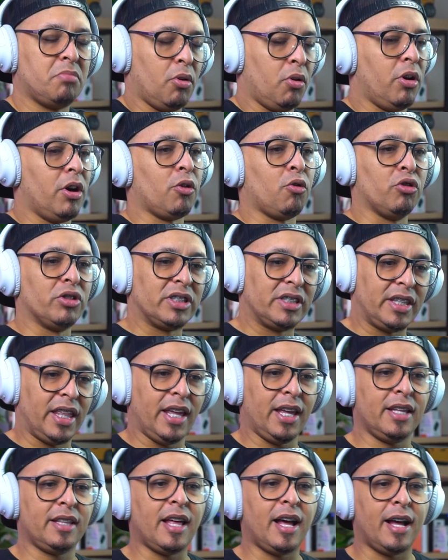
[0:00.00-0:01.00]
Porra, eu
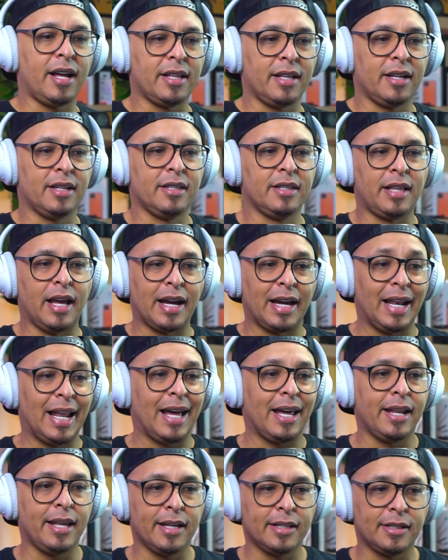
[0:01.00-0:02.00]
gostei da, da
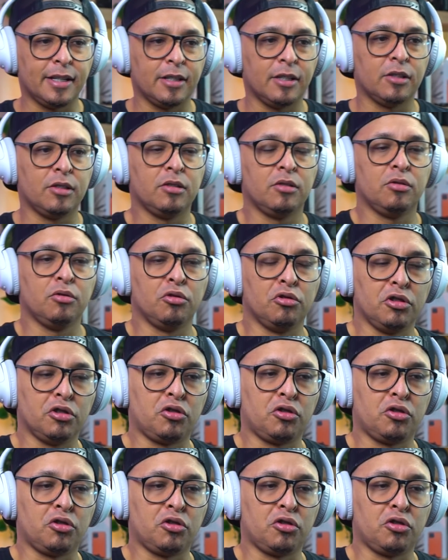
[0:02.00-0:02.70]
clareza dos